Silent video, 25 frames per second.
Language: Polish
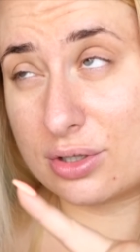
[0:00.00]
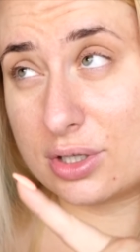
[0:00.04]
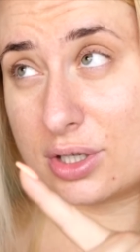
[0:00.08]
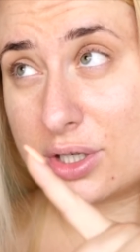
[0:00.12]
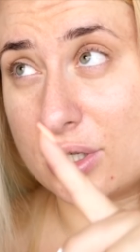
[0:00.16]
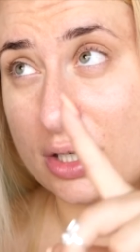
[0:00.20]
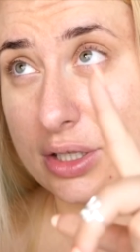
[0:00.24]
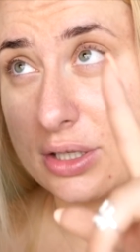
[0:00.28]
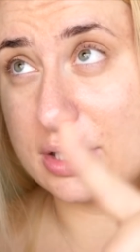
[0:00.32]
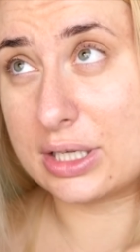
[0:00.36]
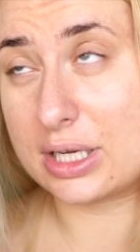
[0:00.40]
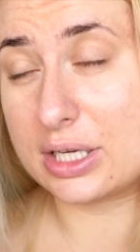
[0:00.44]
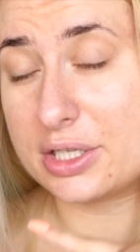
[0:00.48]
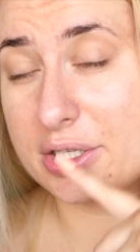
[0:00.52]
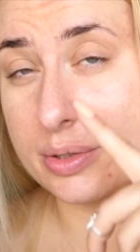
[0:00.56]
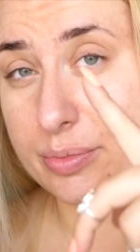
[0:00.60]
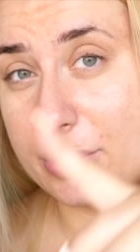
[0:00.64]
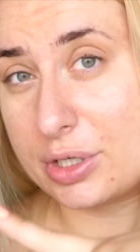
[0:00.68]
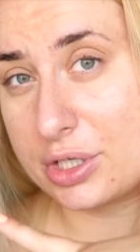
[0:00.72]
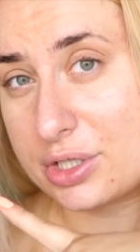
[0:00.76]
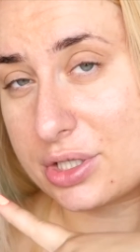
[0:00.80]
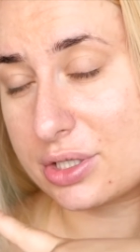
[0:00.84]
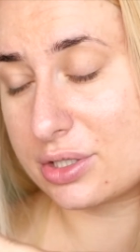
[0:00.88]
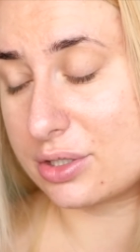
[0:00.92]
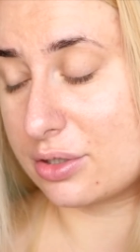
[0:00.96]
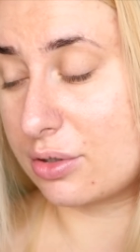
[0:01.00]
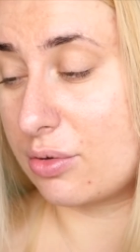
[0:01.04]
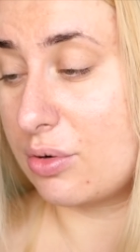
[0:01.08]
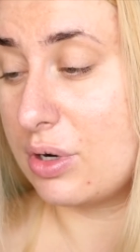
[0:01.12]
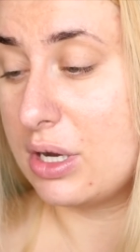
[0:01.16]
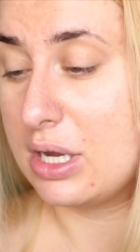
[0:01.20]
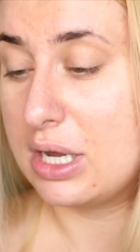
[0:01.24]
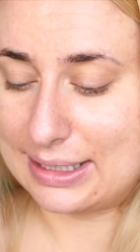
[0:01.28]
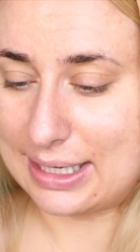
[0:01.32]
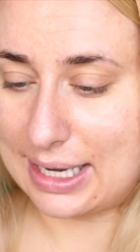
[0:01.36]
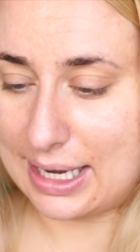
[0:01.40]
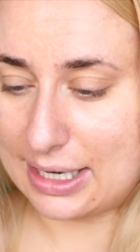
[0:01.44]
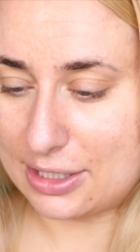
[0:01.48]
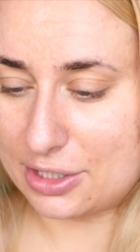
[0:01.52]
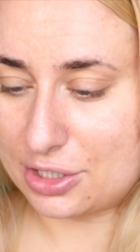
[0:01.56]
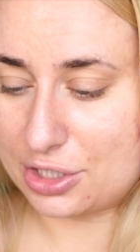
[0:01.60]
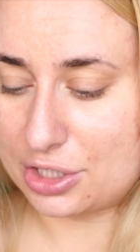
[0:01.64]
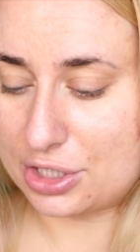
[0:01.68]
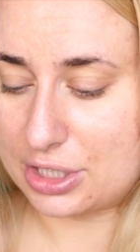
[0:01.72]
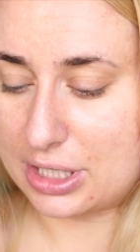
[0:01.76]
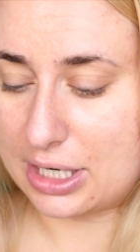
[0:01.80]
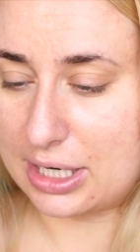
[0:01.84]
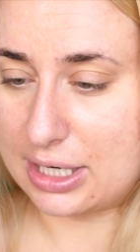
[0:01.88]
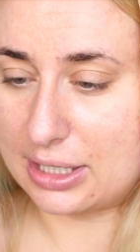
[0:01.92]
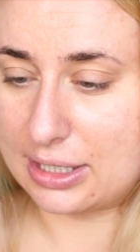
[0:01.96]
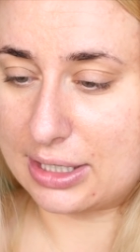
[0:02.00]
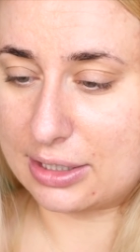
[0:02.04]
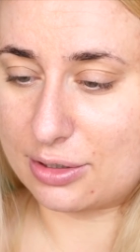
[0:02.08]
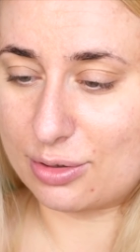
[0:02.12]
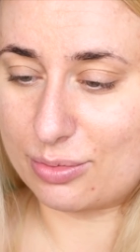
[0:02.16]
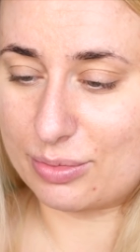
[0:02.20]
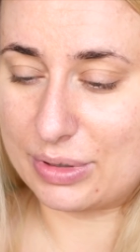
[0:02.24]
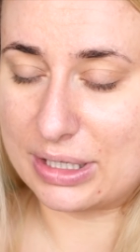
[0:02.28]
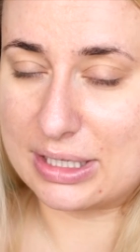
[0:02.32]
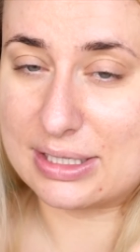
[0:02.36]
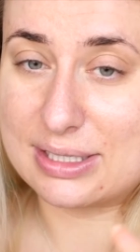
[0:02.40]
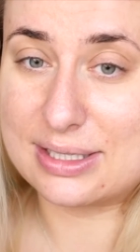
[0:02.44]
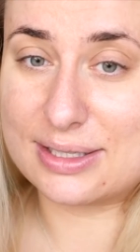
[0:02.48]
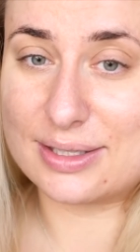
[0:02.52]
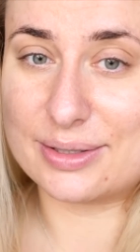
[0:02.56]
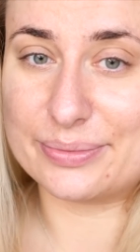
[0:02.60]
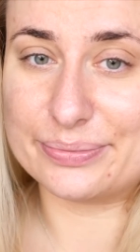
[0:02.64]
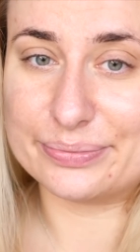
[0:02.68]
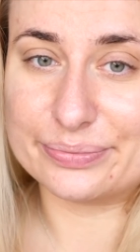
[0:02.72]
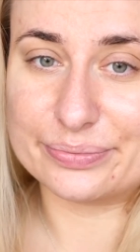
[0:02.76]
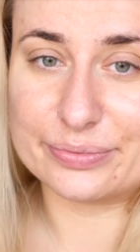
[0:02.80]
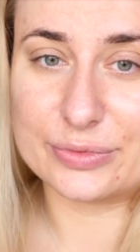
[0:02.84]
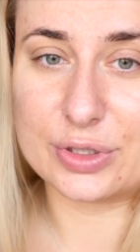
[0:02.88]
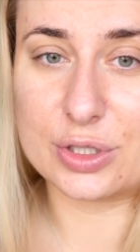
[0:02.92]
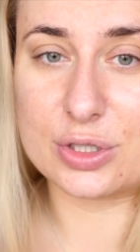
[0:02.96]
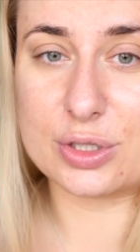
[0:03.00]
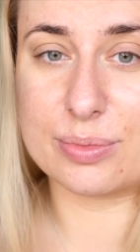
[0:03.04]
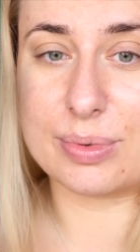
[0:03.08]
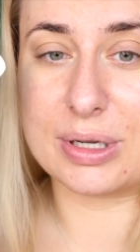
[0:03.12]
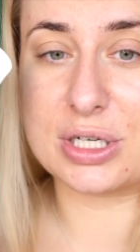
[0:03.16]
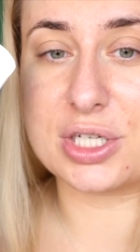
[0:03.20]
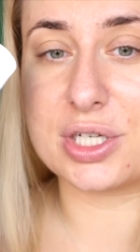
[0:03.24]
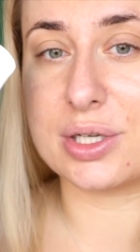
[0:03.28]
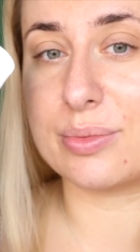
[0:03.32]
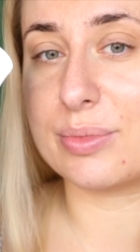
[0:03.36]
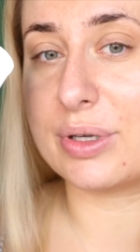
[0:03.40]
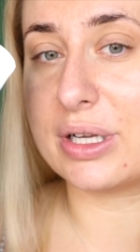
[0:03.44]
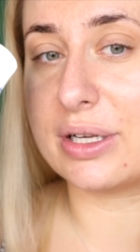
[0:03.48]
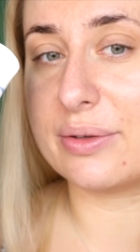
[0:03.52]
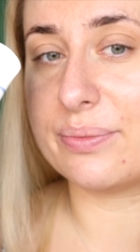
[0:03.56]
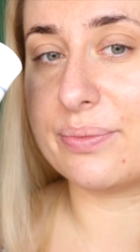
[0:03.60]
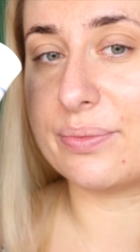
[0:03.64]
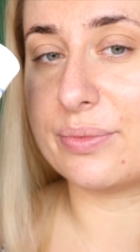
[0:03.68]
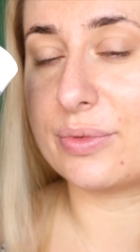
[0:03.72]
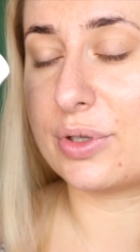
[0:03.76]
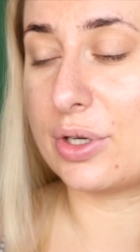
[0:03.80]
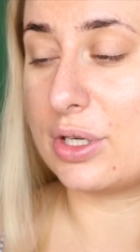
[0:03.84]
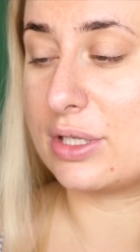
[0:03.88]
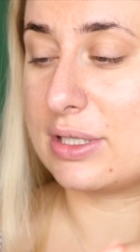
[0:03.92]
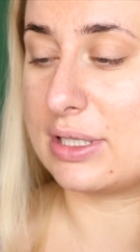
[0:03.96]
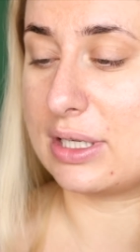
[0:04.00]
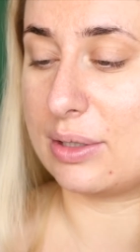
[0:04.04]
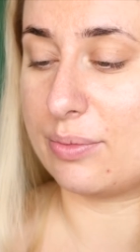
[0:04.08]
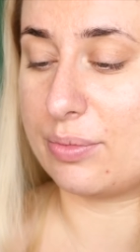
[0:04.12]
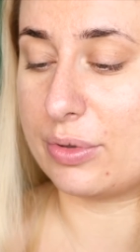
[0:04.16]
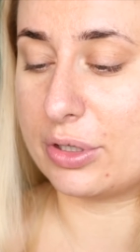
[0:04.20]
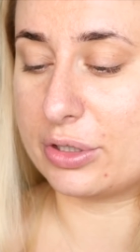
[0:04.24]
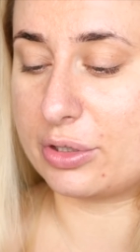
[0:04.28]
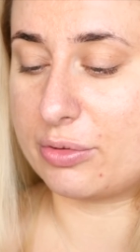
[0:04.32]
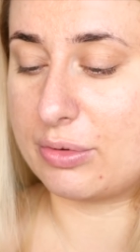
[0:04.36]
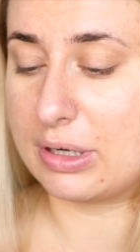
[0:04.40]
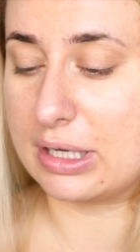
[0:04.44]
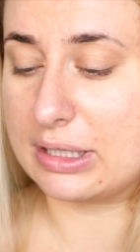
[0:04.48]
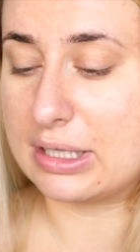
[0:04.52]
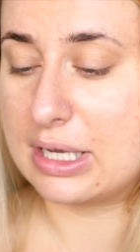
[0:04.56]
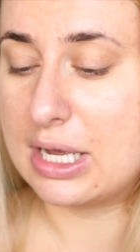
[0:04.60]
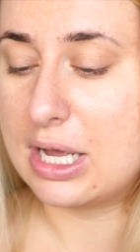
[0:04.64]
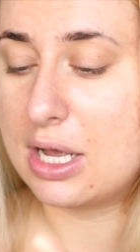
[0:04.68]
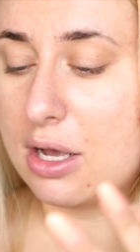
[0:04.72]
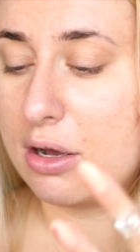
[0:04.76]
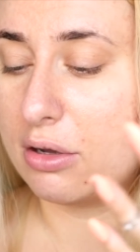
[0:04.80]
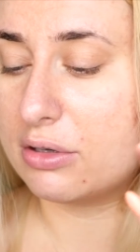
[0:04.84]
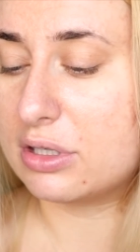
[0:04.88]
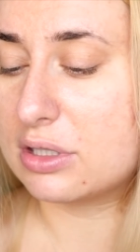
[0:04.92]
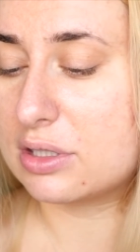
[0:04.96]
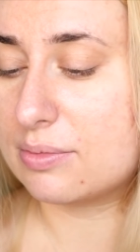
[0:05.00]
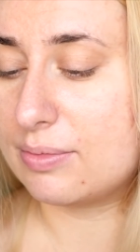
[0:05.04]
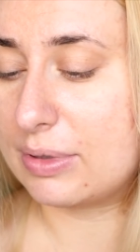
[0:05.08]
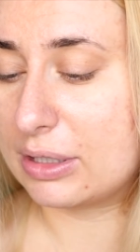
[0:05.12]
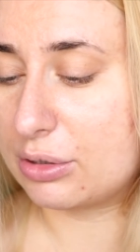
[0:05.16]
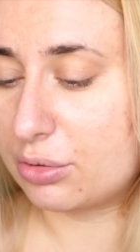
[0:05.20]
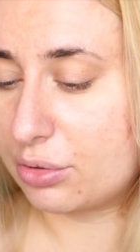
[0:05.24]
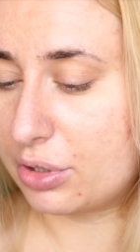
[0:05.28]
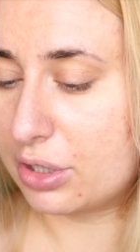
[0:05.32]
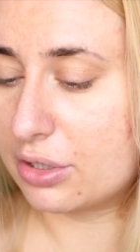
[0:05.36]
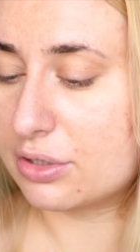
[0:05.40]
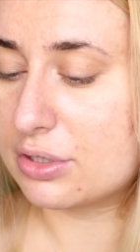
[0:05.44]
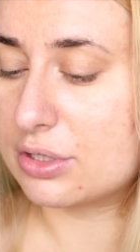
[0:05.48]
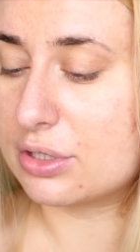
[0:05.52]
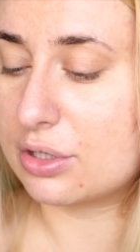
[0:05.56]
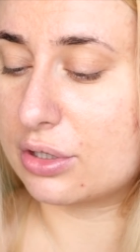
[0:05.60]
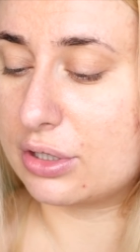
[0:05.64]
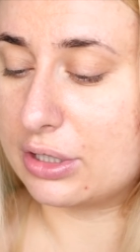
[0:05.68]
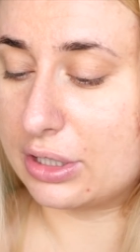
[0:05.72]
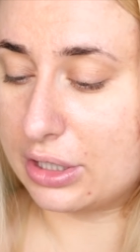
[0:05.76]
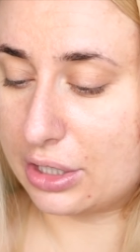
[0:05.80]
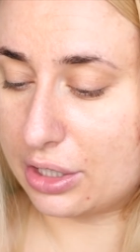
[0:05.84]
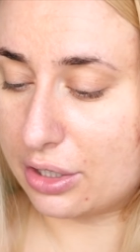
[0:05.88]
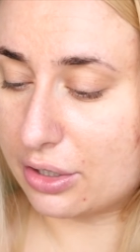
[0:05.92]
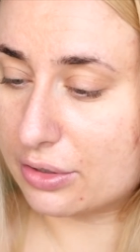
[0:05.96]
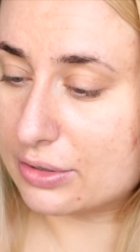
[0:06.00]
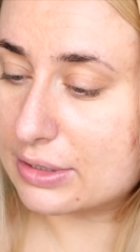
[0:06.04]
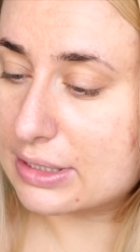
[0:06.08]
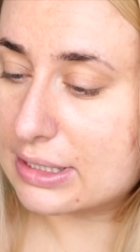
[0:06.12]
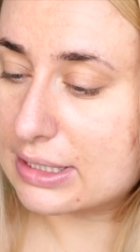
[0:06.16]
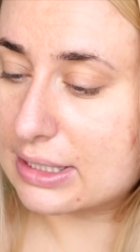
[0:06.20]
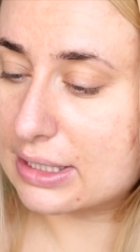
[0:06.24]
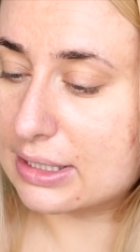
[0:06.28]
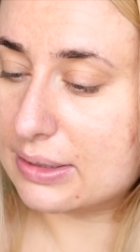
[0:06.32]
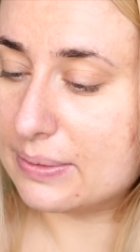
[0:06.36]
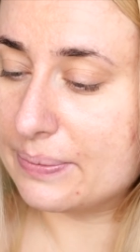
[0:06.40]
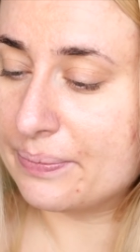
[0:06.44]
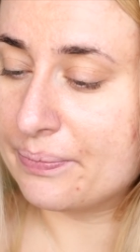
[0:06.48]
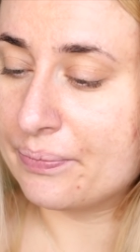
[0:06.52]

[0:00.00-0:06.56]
e, te ciemniejsze są tańsze, natomiast no zobaczymy, to jest ten podkład, on jest matująco kryjący,